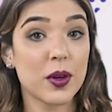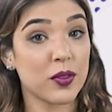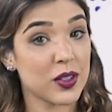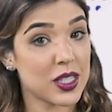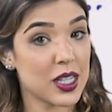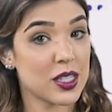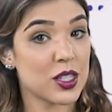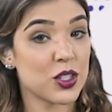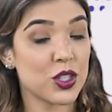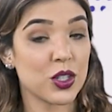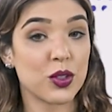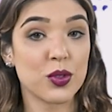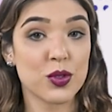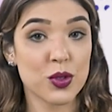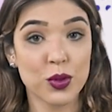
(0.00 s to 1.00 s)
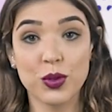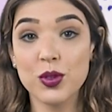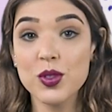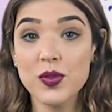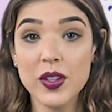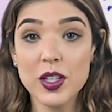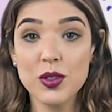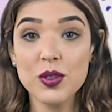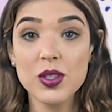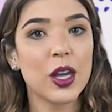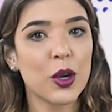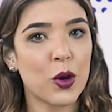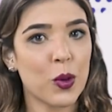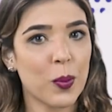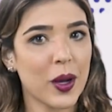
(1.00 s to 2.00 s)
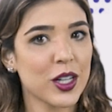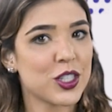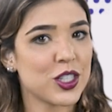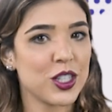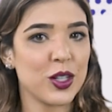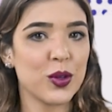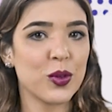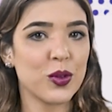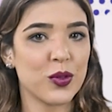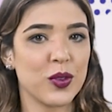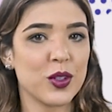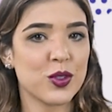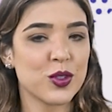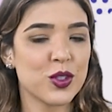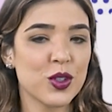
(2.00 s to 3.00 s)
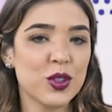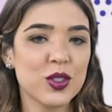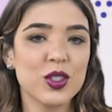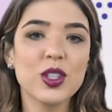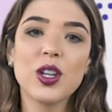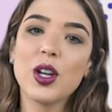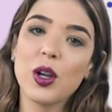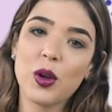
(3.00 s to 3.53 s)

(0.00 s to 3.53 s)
para você assistir os outros vídeos e compartilhe o vídeo de hoje